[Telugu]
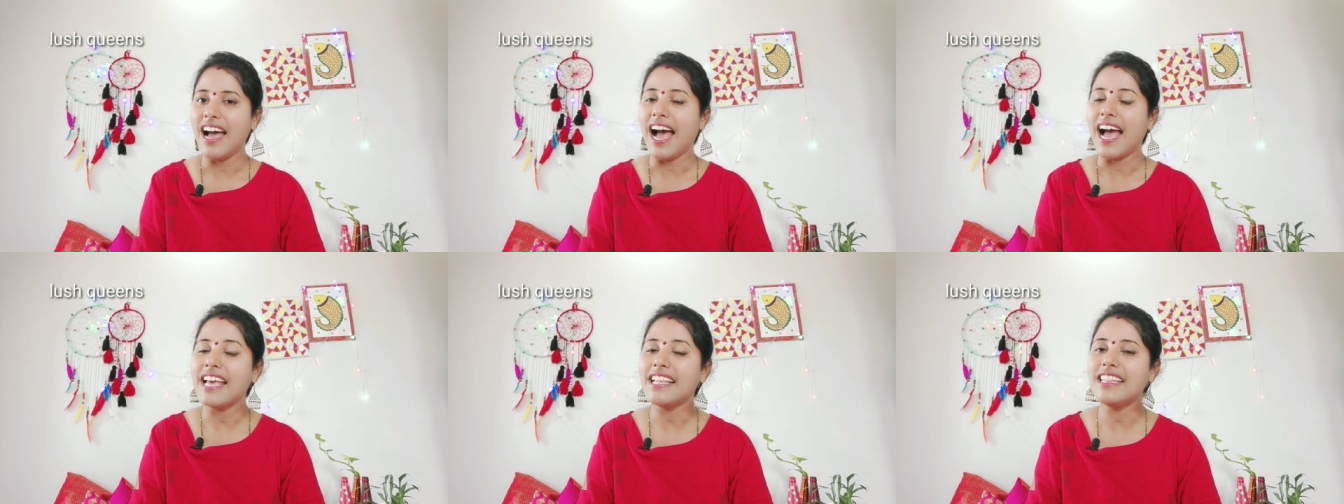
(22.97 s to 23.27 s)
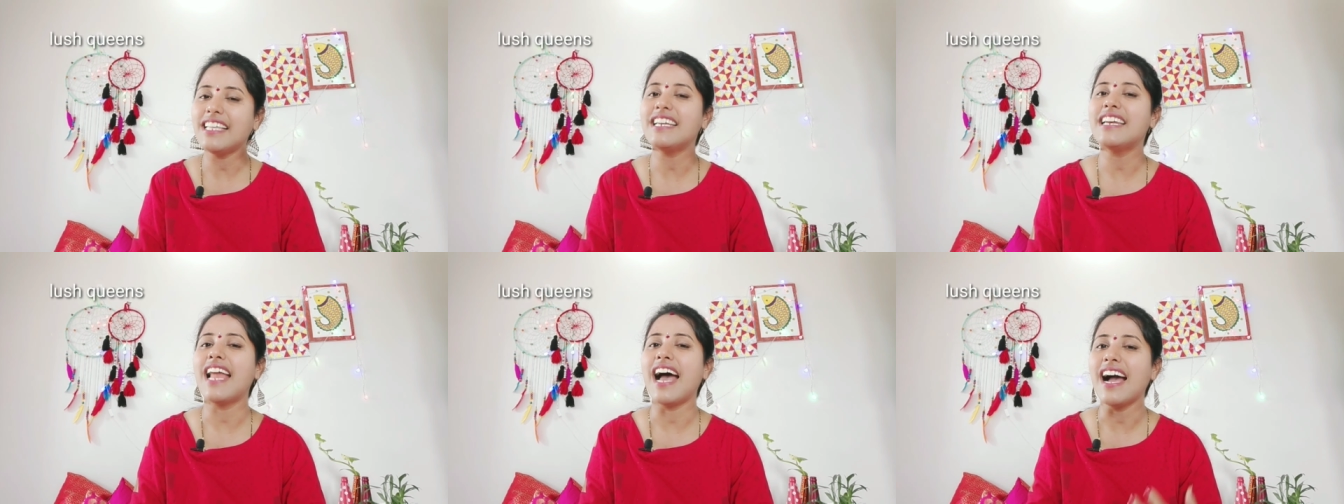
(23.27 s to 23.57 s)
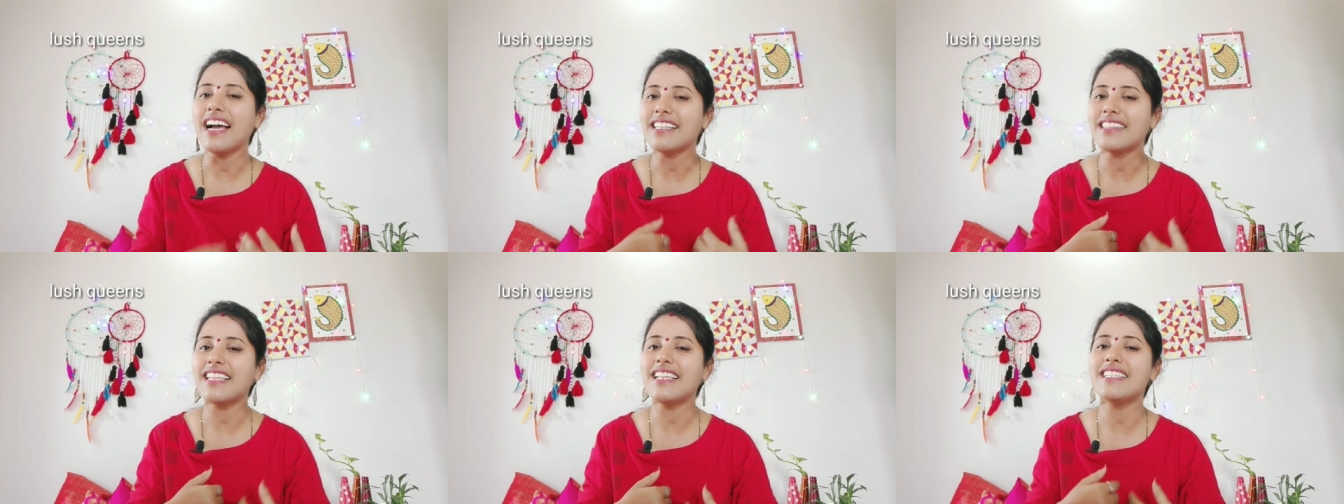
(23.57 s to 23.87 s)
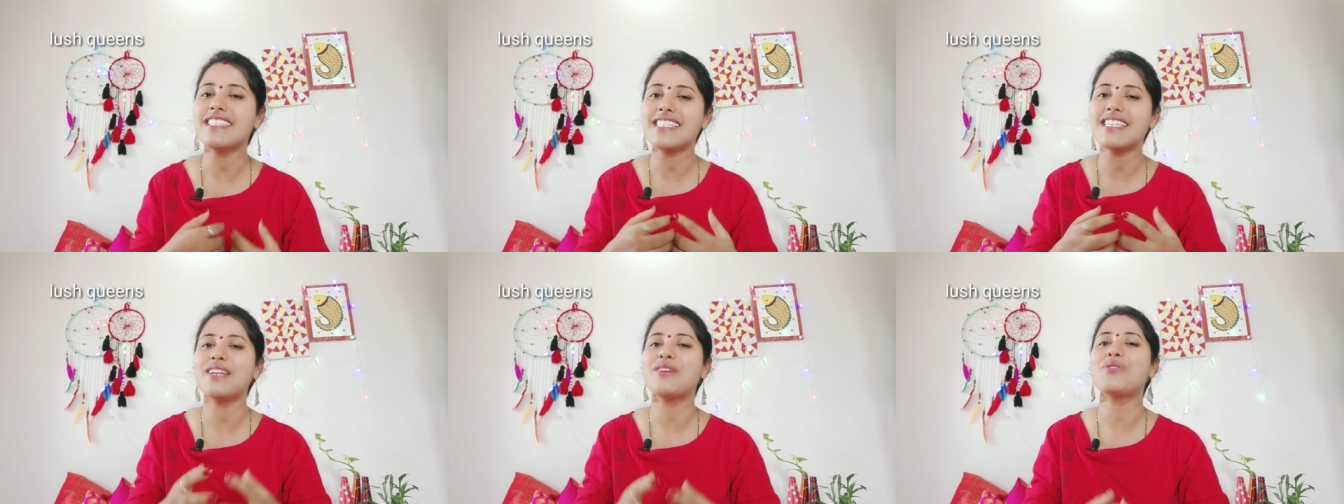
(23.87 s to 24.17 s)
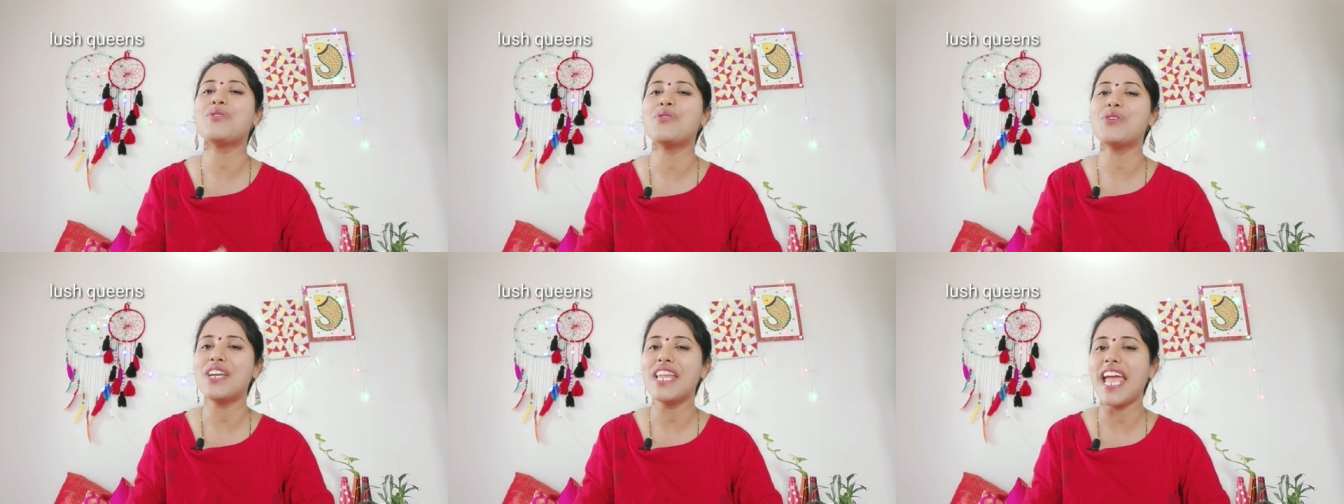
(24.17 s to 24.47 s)
అయితే నాకు తెలిసిన
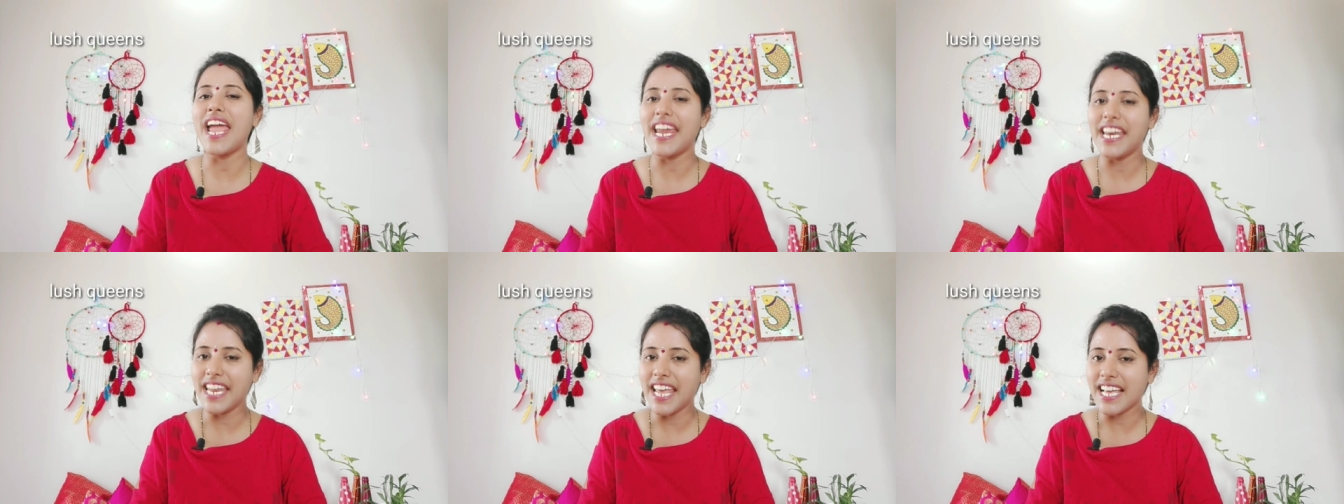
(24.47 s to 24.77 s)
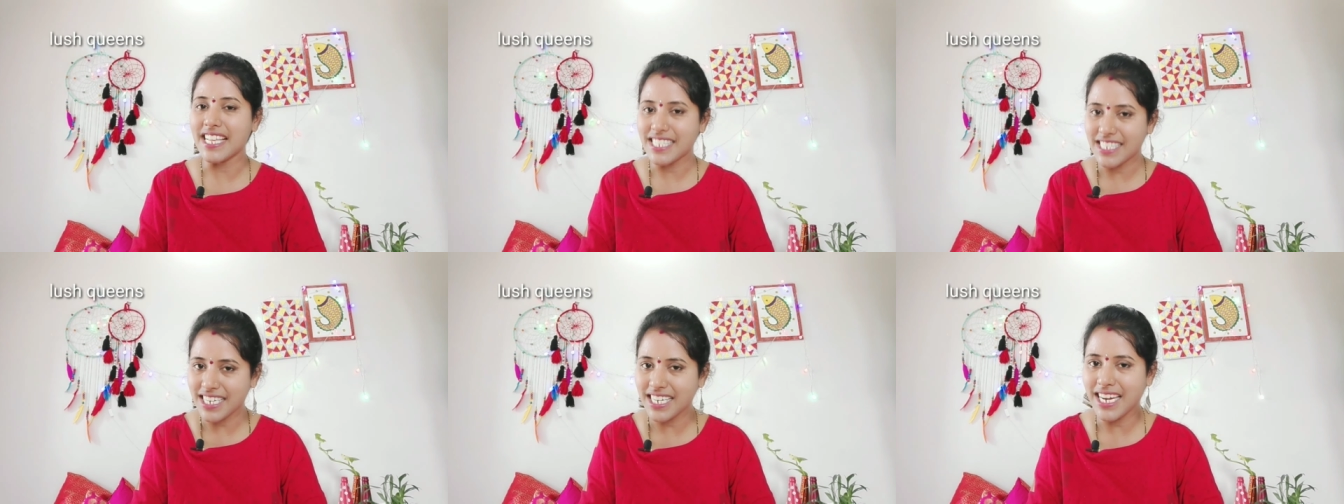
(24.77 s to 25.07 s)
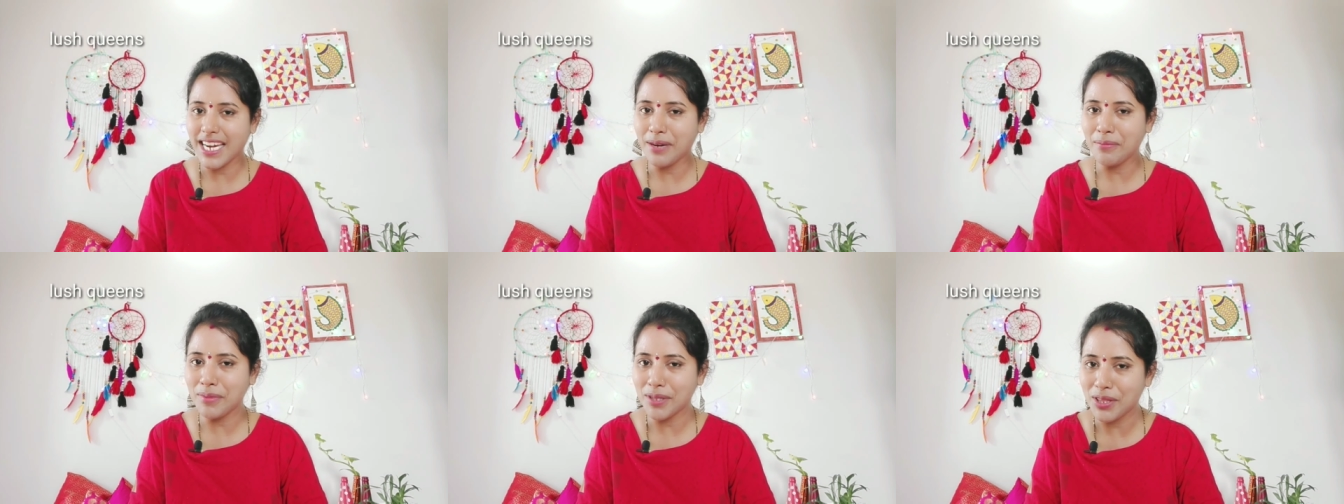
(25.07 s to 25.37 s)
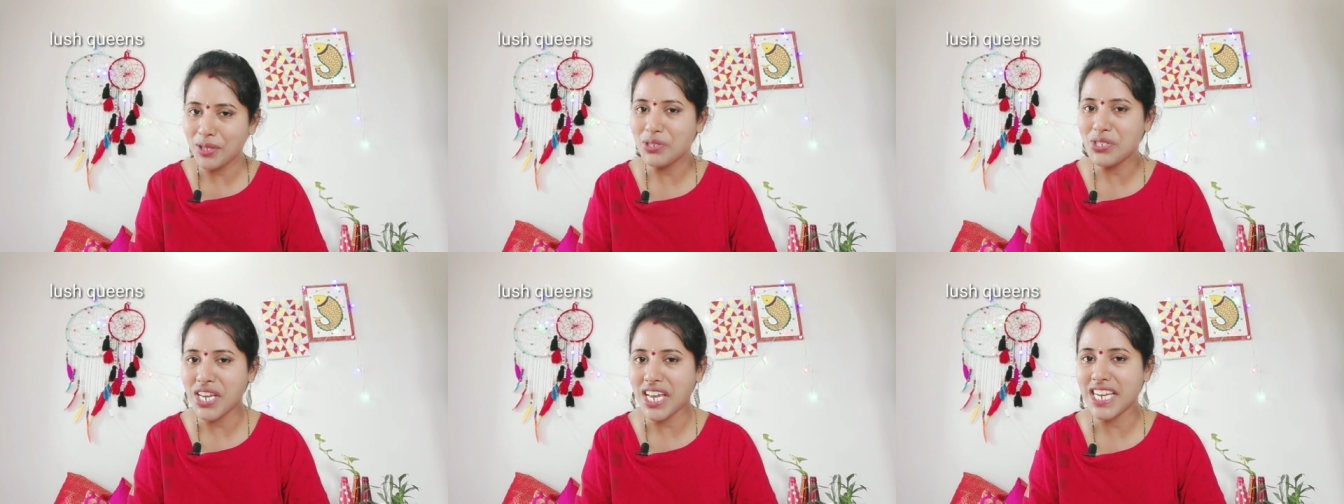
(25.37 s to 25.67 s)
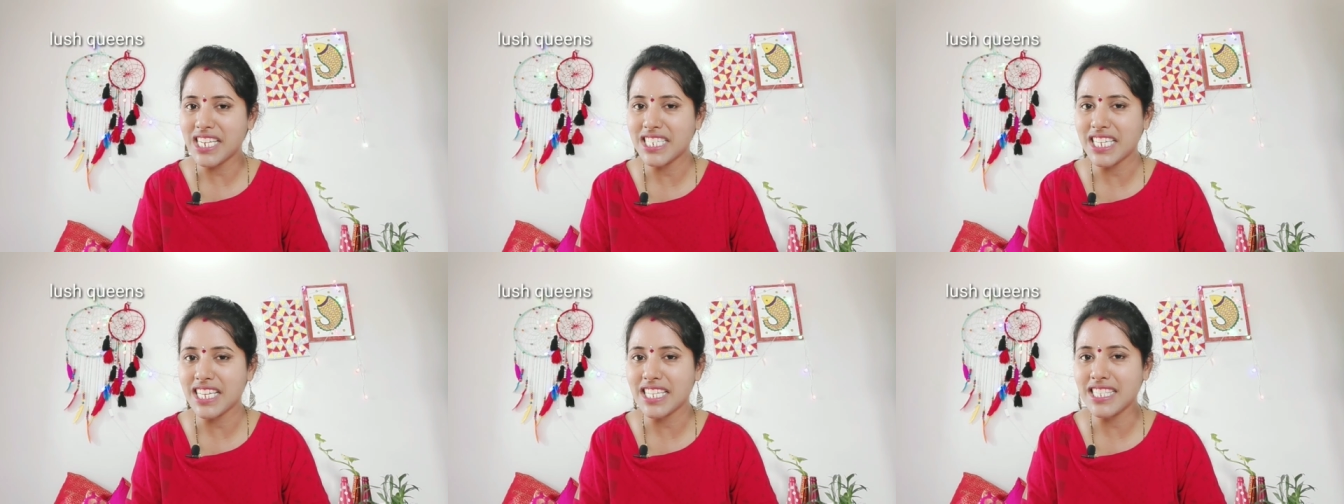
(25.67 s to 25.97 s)
కొన్ని ఐడియాస్ని నేను మీతో
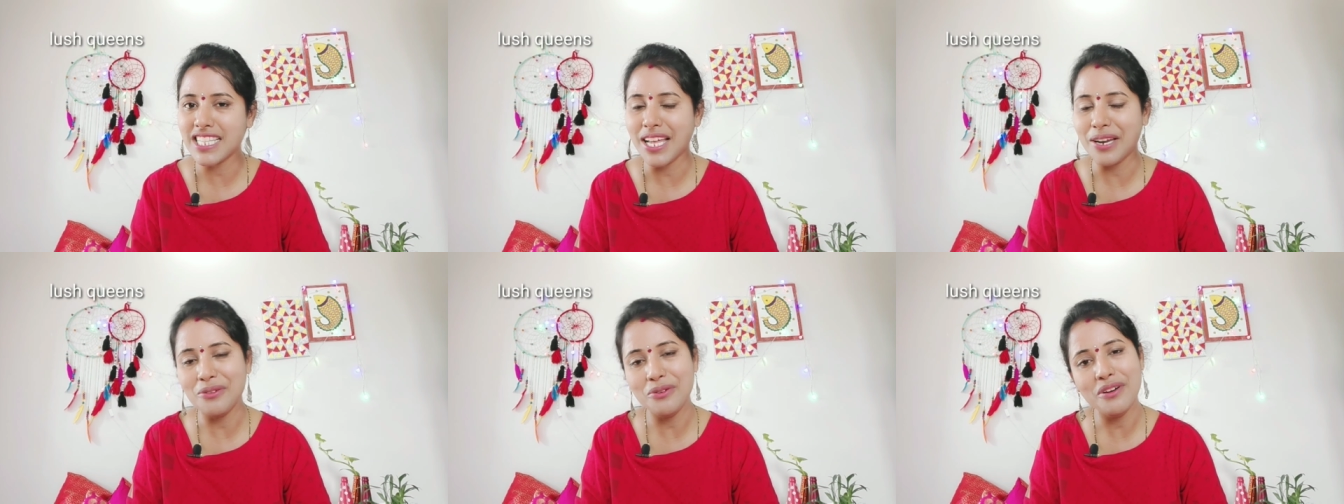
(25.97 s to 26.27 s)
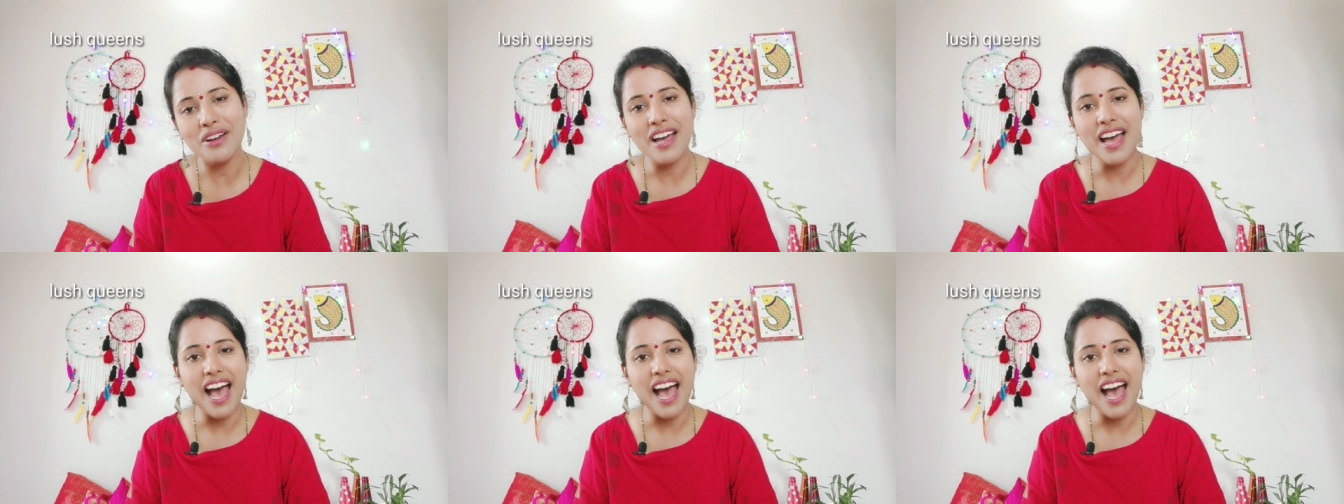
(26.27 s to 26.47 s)
షేర్ చేస్తాను